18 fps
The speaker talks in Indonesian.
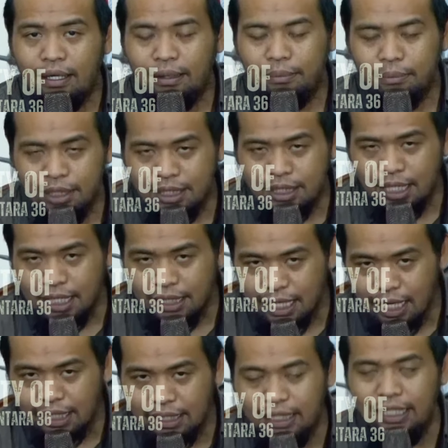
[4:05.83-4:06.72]
Bisa
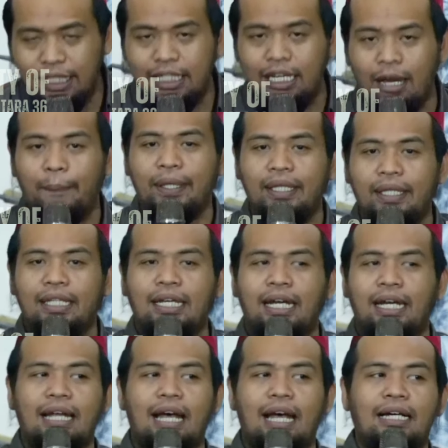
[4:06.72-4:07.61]
jadi
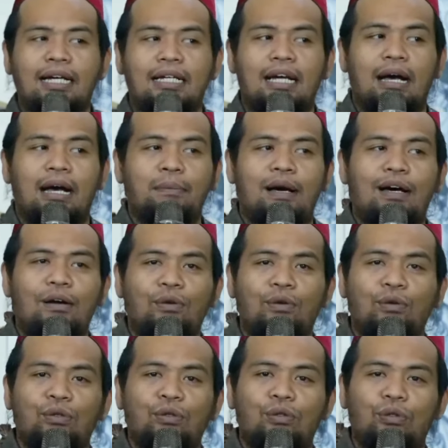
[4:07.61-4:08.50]
kepentingan agama
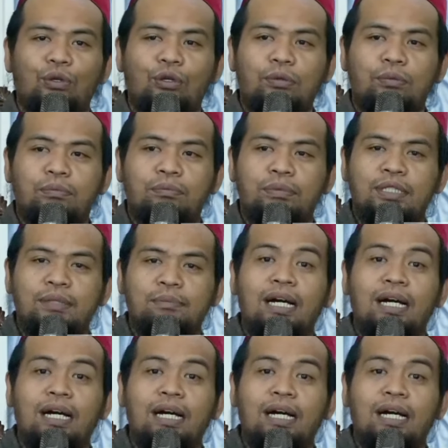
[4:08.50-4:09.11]
untuk